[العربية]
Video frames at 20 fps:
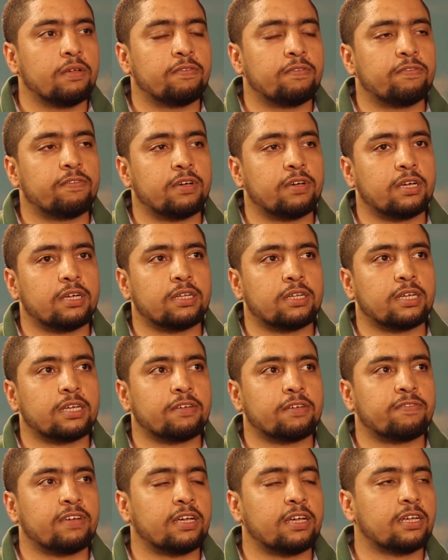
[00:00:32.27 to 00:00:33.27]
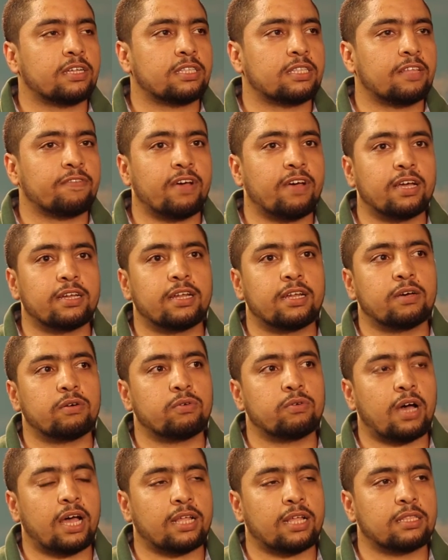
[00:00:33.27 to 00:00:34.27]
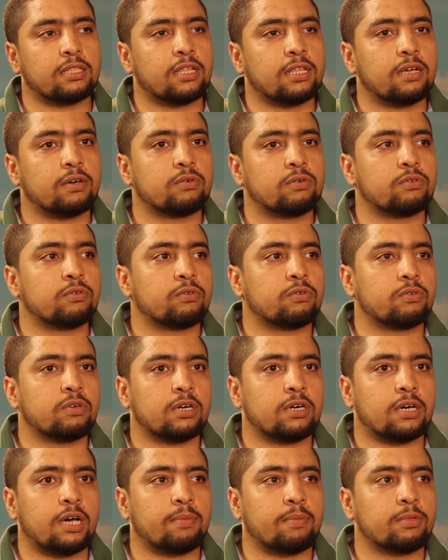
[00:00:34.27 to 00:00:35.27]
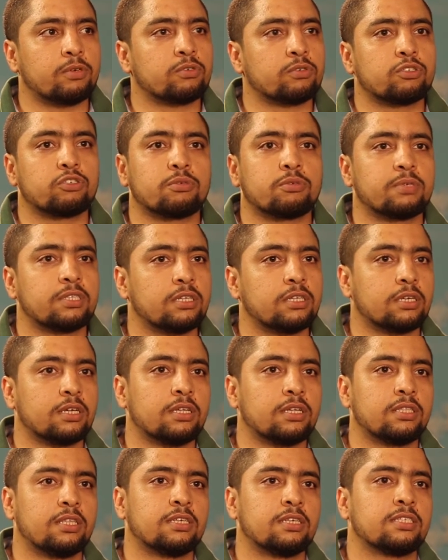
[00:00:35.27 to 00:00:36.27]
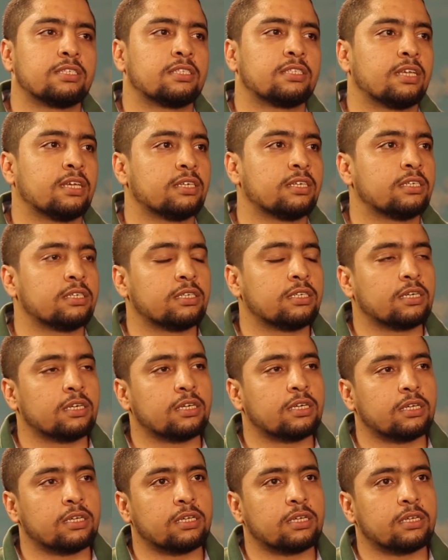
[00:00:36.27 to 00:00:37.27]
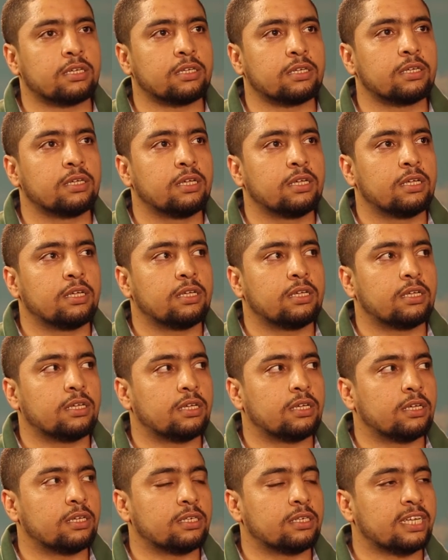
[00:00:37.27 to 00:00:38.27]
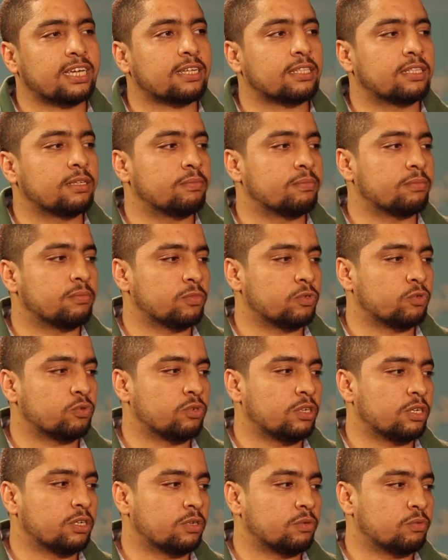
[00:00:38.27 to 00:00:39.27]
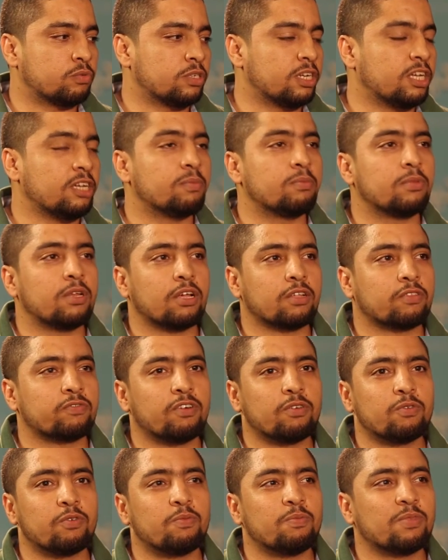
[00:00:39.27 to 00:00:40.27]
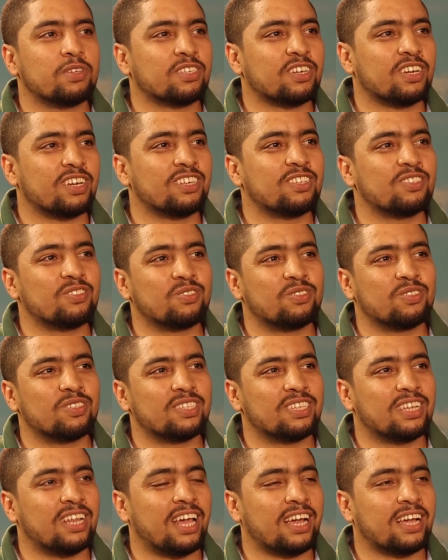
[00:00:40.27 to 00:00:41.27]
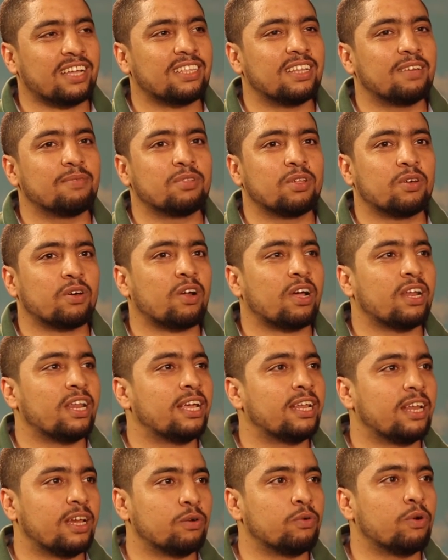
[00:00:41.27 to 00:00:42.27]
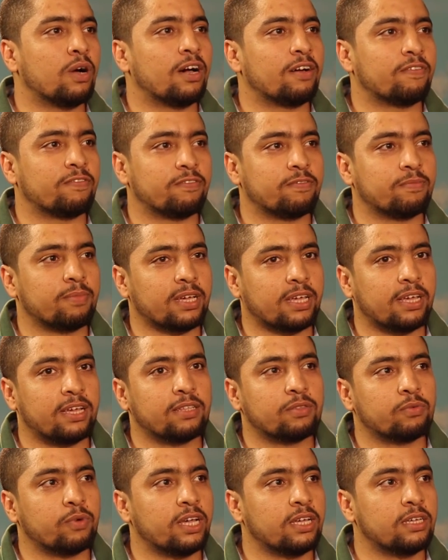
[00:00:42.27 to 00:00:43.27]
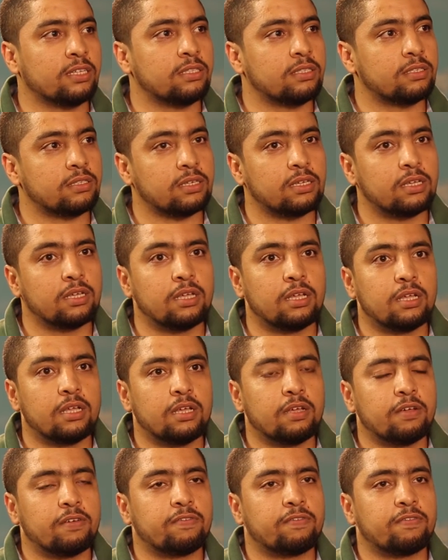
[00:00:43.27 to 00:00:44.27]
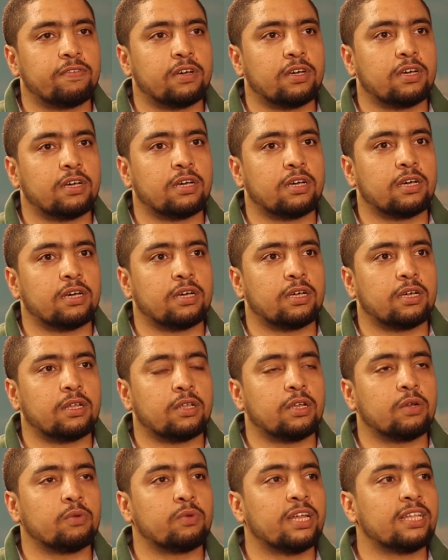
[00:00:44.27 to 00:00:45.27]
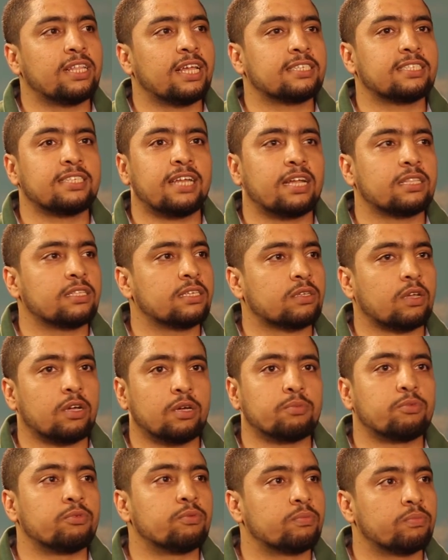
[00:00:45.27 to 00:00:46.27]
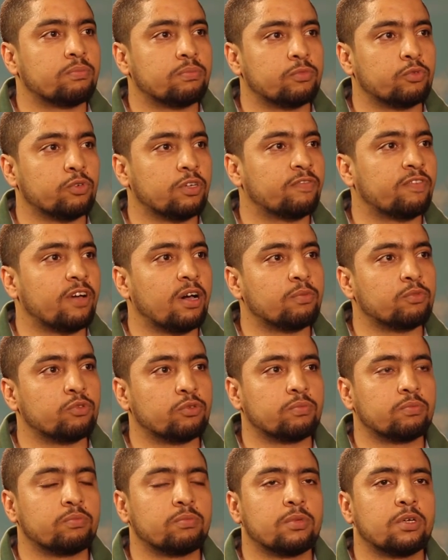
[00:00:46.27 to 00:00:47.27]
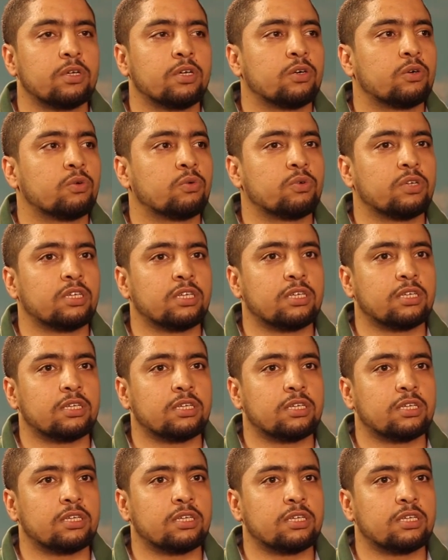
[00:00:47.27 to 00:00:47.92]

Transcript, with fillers: فاتفقنا وقعدنا وعملنا ورك كتير جدا ازاي آه، آه، نخدم ونحمي الاطفال وهم صغيرين الحاجات اللي بيدوروا عليها يلاقوها في مكان واحد فالولاد عايزين حد يصاحبهم ويفهمهم و